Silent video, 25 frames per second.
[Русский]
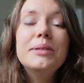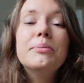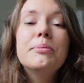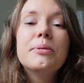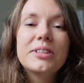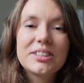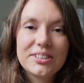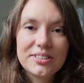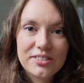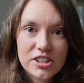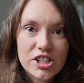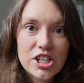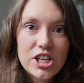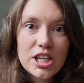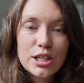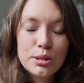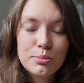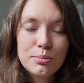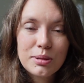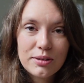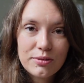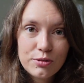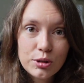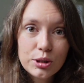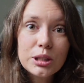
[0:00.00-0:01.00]
И по завершении
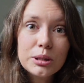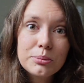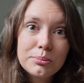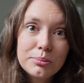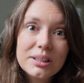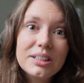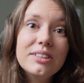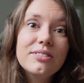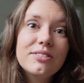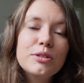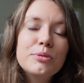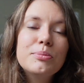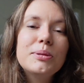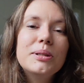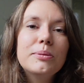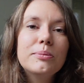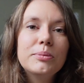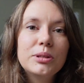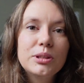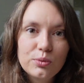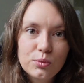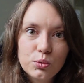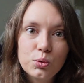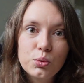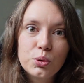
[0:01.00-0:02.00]
марафона мы
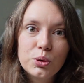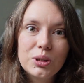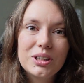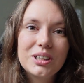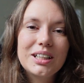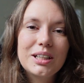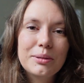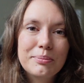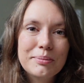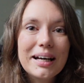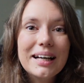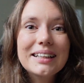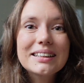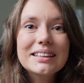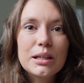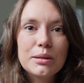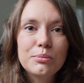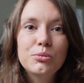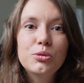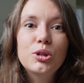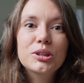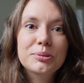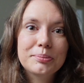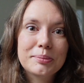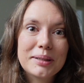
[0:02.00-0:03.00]
выберем двух ребят,
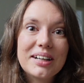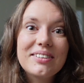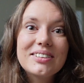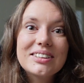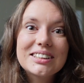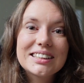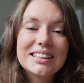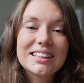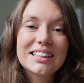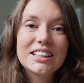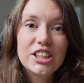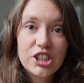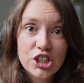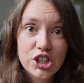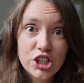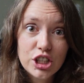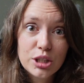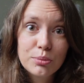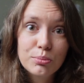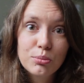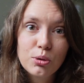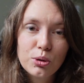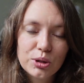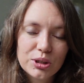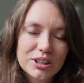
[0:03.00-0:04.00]
кому отправятся
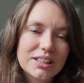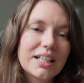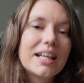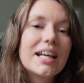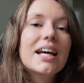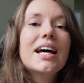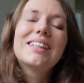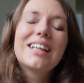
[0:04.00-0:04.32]
книжные боксы.